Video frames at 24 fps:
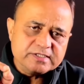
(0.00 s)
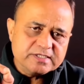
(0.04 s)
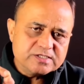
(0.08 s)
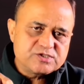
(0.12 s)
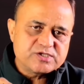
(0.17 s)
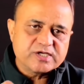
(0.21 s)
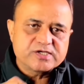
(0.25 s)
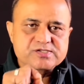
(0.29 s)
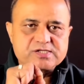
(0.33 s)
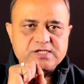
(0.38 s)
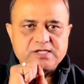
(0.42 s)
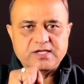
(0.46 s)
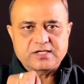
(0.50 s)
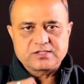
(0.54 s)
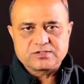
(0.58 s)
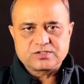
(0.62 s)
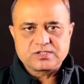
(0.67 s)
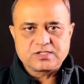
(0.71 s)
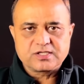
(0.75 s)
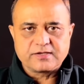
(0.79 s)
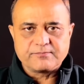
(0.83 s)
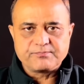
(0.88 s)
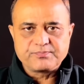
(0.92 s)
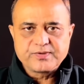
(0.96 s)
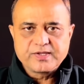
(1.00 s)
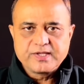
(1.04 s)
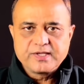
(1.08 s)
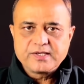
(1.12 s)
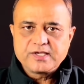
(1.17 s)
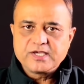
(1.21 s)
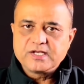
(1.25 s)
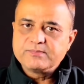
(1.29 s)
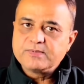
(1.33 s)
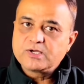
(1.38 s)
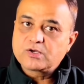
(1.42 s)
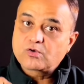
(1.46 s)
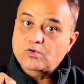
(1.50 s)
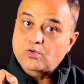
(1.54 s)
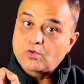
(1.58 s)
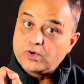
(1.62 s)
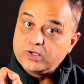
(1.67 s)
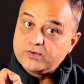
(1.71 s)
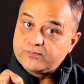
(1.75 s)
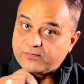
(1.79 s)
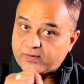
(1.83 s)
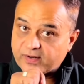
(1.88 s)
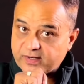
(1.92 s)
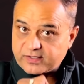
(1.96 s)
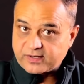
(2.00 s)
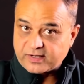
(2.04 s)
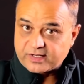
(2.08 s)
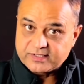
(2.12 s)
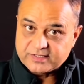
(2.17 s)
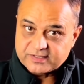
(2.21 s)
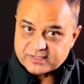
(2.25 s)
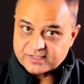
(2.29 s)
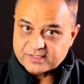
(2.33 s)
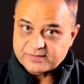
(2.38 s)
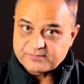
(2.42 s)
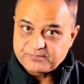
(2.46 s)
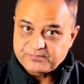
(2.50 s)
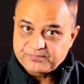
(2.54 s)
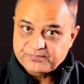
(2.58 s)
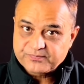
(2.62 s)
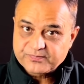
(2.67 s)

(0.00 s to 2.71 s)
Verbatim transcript: ही जैसे लगते हैं इनमें कोई फर्क नहीं है